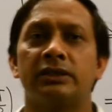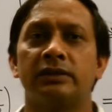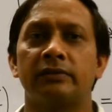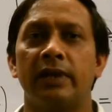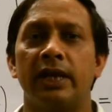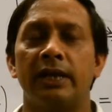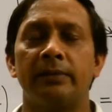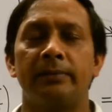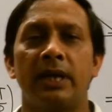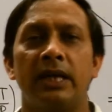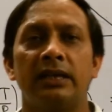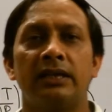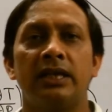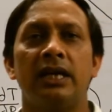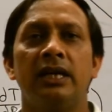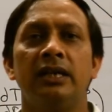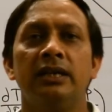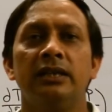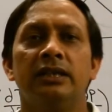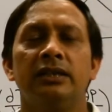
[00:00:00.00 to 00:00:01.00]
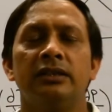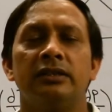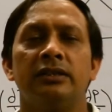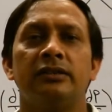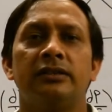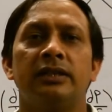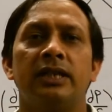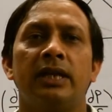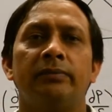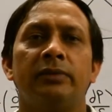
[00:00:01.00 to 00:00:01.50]
स्क्वायर पढ़ा था
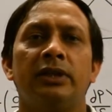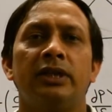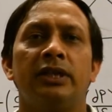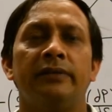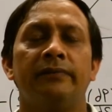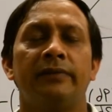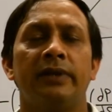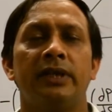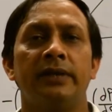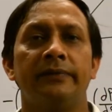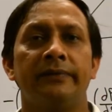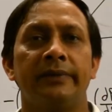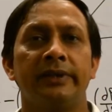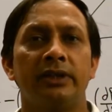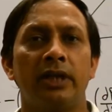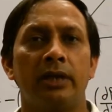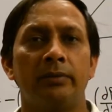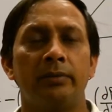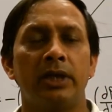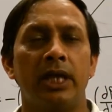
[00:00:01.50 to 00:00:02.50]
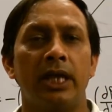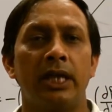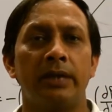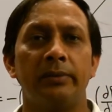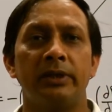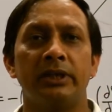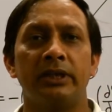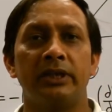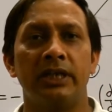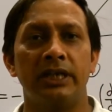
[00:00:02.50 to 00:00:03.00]
जिससे हमने डिफरेंट डिफरेंट
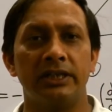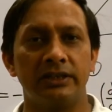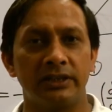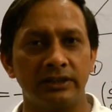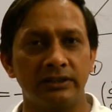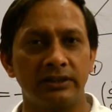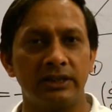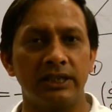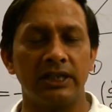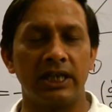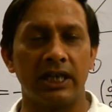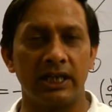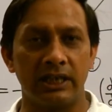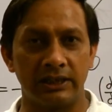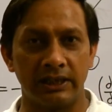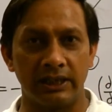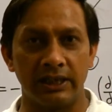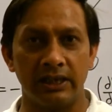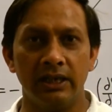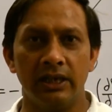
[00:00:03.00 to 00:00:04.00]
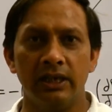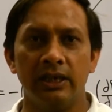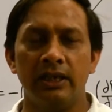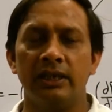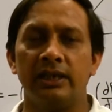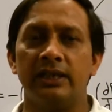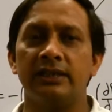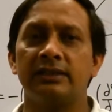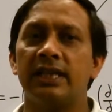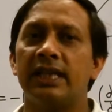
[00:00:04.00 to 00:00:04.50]
थर्मोडायनेमिक रिलेशंस निकाले थे
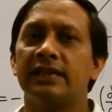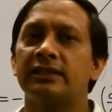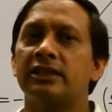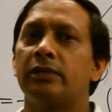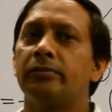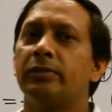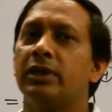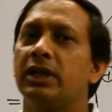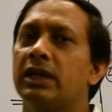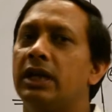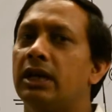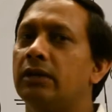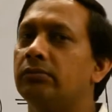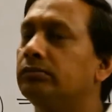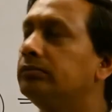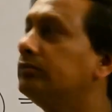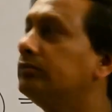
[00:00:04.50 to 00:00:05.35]
इस लेक्चर में हम